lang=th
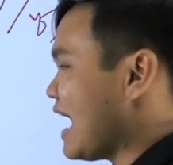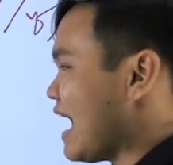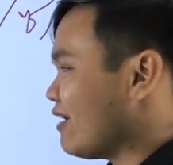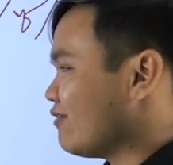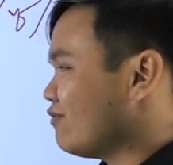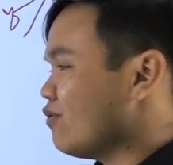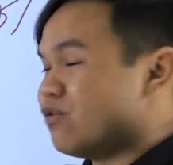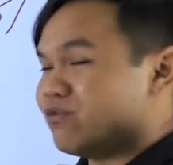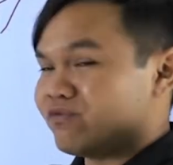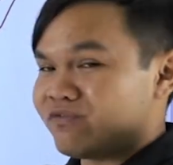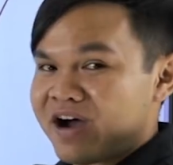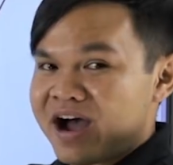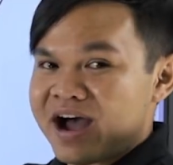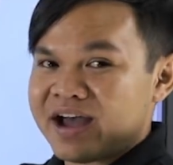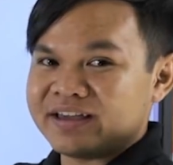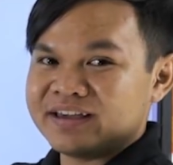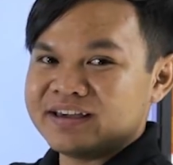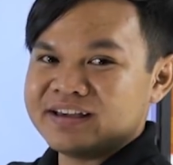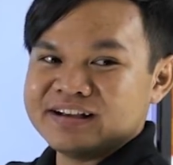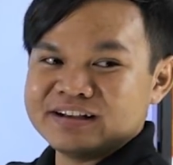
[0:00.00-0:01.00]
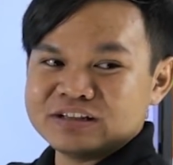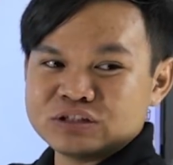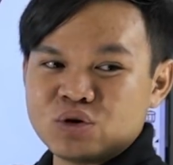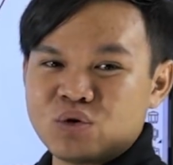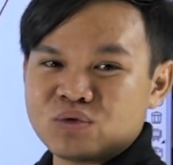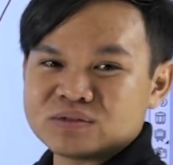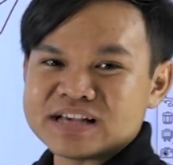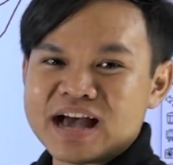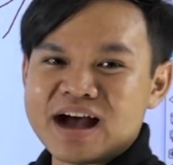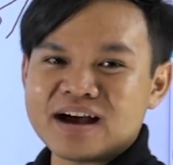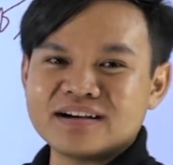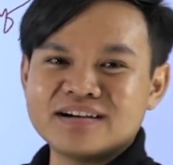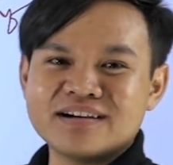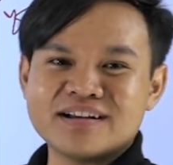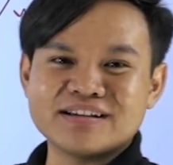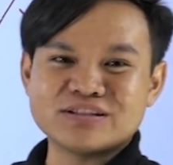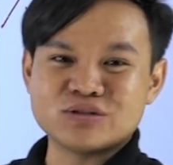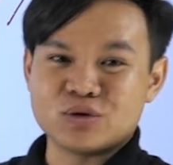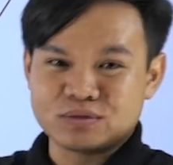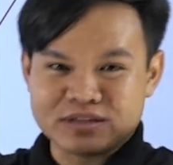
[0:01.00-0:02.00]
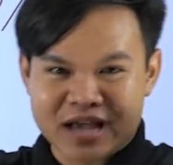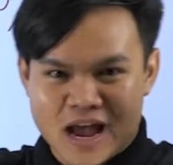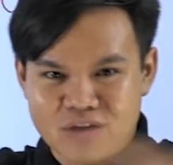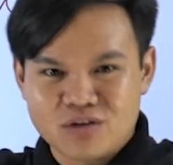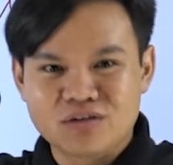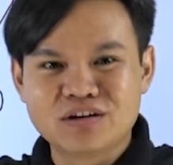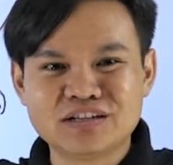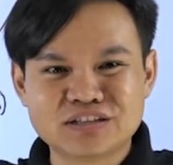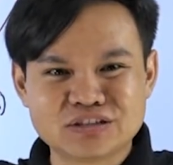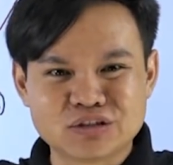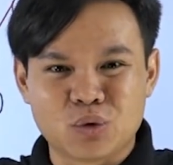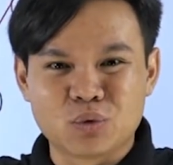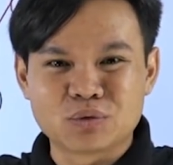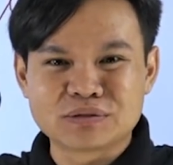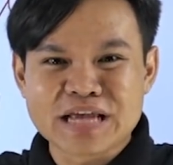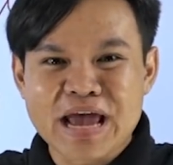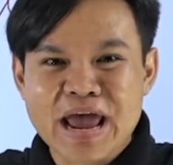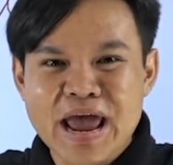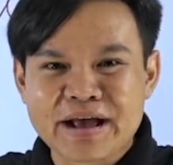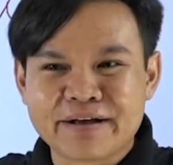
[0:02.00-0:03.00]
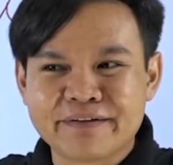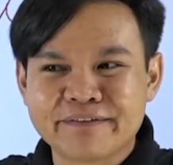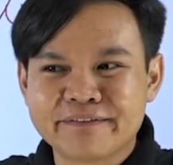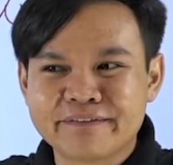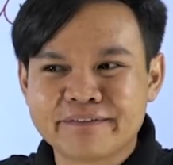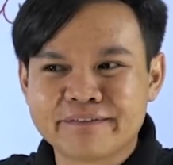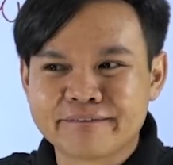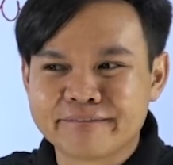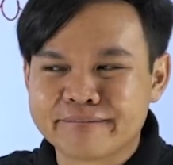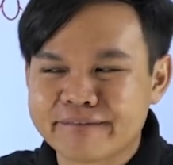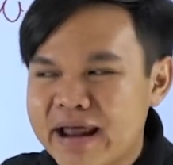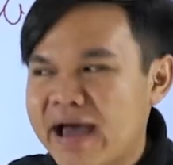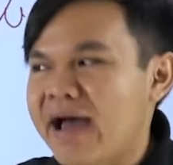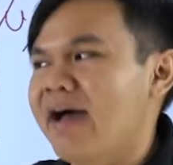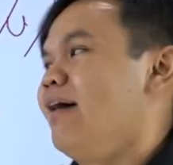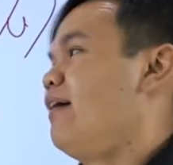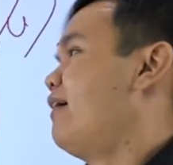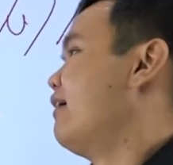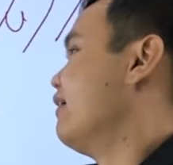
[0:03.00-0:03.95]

ฉ่างฟูมฟายโฉ่งฉ่างคืออะไรโฉ่งฉ่างก็คือโจ่งแจ้งนะ